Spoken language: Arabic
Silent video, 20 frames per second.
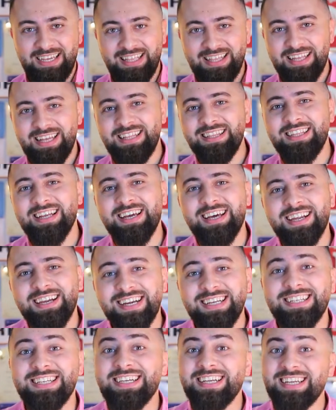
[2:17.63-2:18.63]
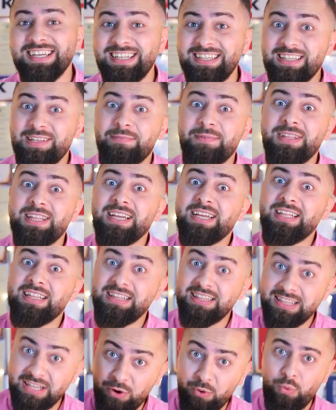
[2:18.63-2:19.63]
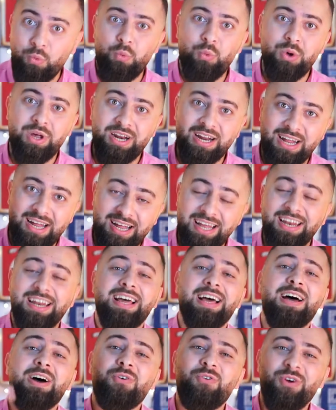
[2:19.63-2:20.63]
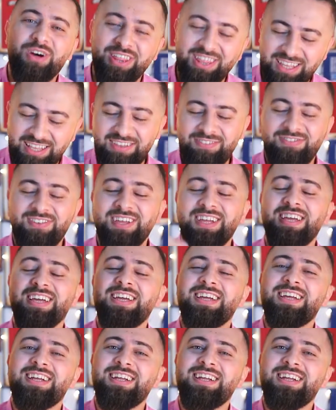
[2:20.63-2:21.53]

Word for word: إذا أنت قررت أنك أنت بدك تدور على وظيفة